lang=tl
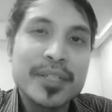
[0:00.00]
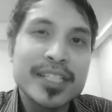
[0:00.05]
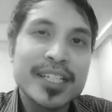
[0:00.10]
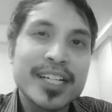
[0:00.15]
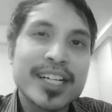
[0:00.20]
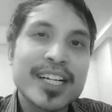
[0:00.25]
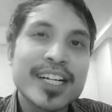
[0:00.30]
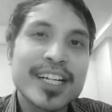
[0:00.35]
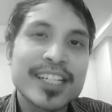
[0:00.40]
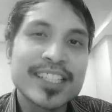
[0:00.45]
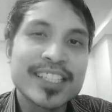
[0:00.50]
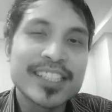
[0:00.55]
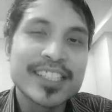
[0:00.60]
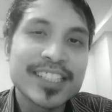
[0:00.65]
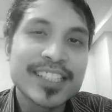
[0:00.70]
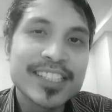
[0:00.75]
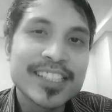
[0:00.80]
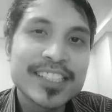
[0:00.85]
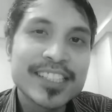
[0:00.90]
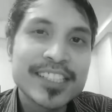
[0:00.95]
niya nga
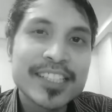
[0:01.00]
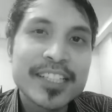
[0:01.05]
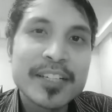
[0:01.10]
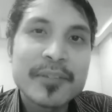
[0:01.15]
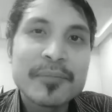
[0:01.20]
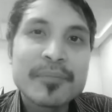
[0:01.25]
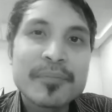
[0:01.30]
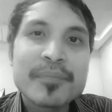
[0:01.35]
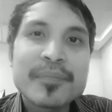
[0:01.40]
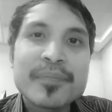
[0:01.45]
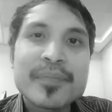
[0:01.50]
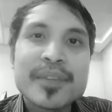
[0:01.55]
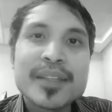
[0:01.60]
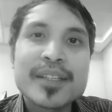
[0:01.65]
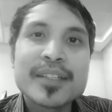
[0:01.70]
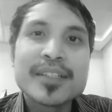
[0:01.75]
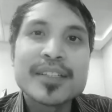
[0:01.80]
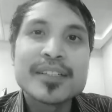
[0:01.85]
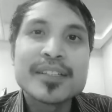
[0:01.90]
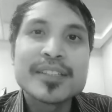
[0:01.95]
is
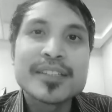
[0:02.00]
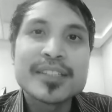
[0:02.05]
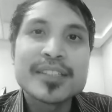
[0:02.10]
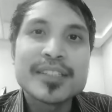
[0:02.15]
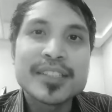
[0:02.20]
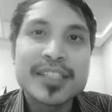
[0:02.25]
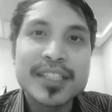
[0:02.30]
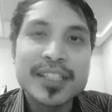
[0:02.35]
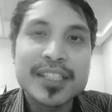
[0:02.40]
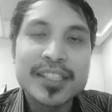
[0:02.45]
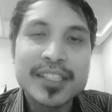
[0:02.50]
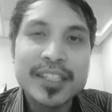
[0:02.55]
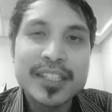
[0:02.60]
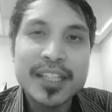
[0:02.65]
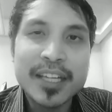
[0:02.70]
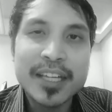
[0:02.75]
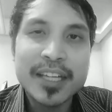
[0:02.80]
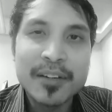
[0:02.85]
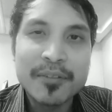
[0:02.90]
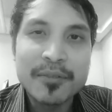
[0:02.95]
treat
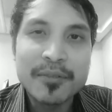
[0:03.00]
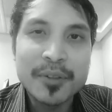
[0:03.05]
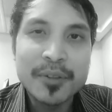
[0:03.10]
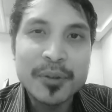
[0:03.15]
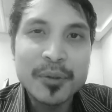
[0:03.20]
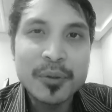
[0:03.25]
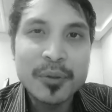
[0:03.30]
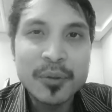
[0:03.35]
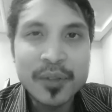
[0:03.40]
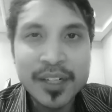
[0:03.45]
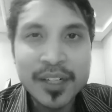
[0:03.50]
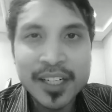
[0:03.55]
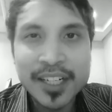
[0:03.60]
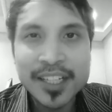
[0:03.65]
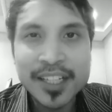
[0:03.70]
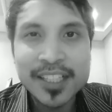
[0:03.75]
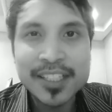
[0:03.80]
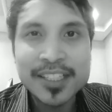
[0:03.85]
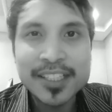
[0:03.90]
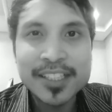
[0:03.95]

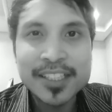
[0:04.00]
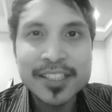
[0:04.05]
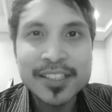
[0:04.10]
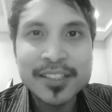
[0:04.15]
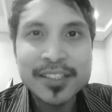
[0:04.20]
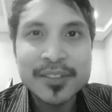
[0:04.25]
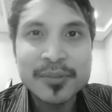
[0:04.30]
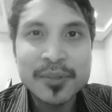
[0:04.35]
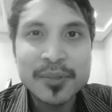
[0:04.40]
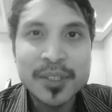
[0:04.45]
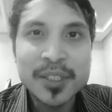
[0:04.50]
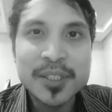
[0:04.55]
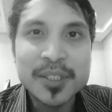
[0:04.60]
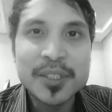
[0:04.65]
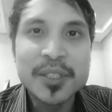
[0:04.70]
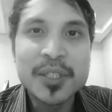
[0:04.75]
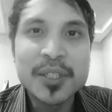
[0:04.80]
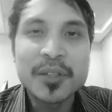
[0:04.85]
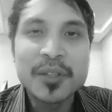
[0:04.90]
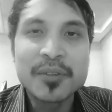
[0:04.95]
everyone with
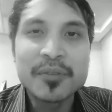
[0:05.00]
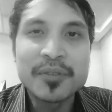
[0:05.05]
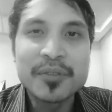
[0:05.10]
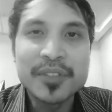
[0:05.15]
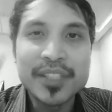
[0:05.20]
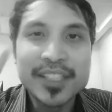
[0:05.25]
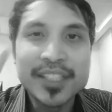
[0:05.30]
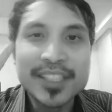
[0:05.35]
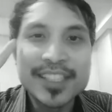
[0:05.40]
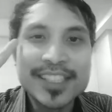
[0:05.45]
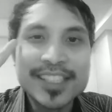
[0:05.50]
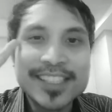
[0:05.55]
COVID.